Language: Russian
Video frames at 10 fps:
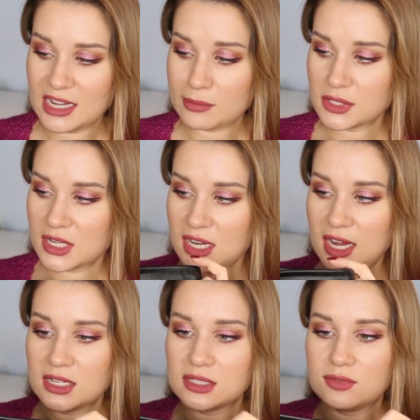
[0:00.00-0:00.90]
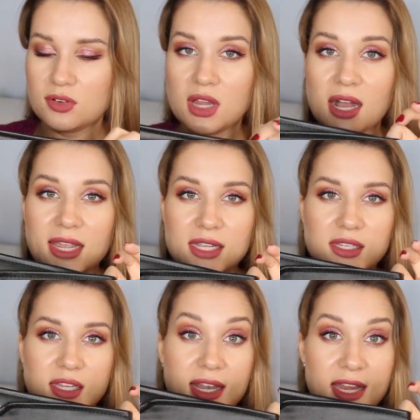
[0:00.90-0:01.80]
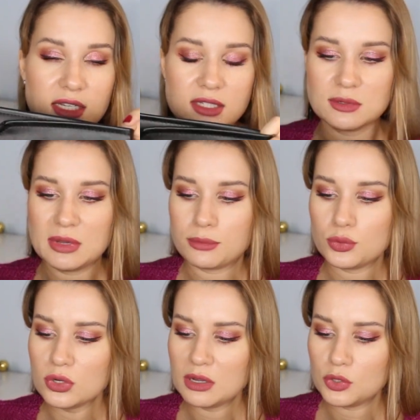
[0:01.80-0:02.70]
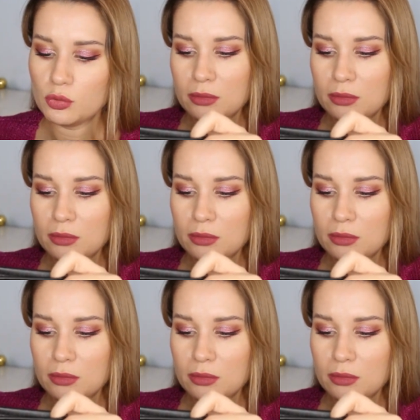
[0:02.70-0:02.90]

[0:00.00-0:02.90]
я бы скорее назвала их не леггинсами, а брюками, но,